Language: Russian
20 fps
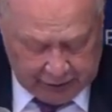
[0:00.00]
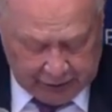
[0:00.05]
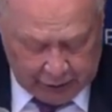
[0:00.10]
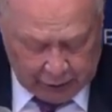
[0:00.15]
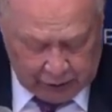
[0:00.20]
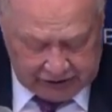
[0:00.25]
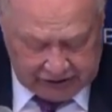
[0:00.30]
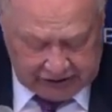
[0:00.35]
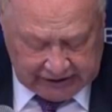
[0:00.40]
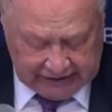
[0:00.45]

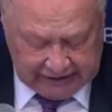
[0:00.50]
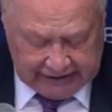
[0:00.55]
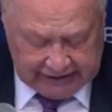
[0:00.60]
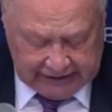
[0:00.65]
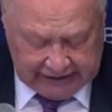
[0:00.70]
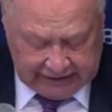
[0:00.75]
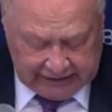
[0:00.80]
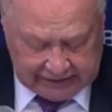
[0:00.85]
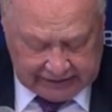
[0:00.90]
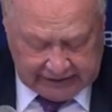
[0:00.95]
роста
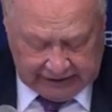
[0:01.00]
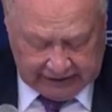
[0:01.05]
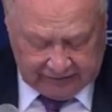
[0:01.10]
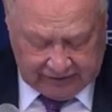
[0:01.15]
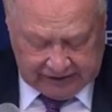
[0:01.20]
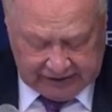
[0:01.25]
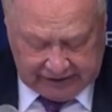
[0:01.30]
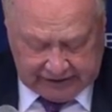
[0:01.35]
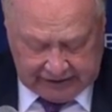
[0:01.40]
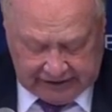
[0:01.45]
индекса
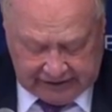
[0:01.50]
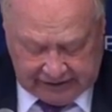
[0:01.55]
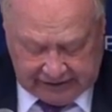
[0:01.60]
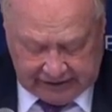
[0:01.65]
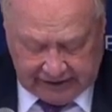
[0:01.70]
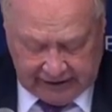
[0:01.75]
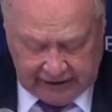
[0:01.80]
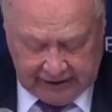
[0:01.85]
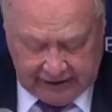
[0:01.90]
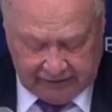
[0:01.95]

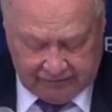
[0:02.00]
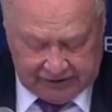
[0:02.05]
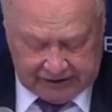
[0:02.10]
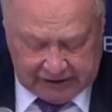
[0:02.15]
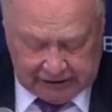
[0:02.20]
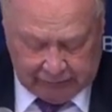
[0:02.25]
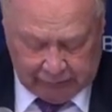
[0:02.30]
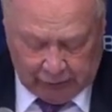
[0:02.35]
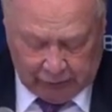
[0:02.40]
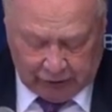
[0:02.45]
инвестиций в
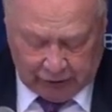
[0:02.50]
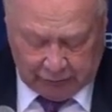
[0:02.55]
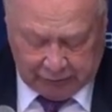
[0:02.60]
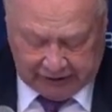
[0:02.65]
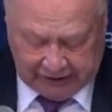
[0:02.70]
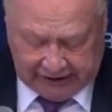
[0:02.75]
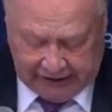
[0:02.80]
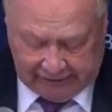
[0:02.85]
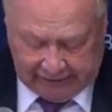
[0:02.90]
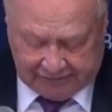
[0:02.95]
основной
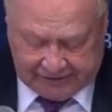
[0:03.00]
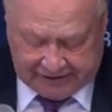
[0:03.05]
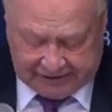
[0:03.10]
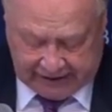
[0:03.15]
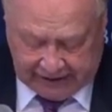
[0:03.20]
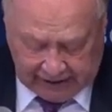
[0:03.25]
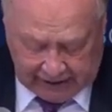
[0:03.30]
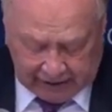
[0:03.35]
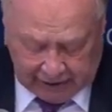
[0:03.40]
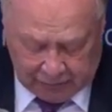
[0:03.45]
капитал в
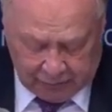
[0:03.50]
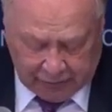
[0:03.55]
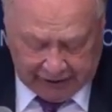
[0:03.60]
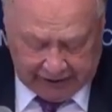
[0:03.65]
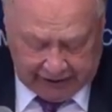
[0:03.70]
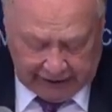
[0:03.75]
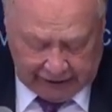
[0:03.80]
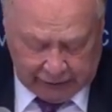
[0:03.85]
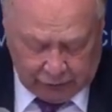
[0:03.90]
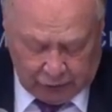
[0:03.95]
целом по
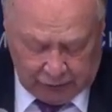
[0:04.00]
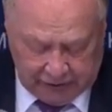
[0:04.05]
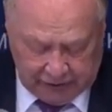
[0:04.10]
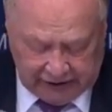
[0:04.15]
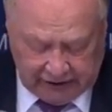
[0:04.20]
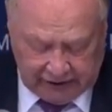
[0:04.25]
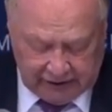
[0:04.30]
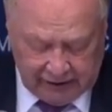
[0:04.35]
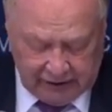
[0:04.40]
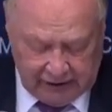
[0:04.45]

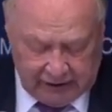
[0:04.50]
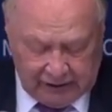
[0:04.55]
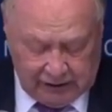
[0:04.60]
экономике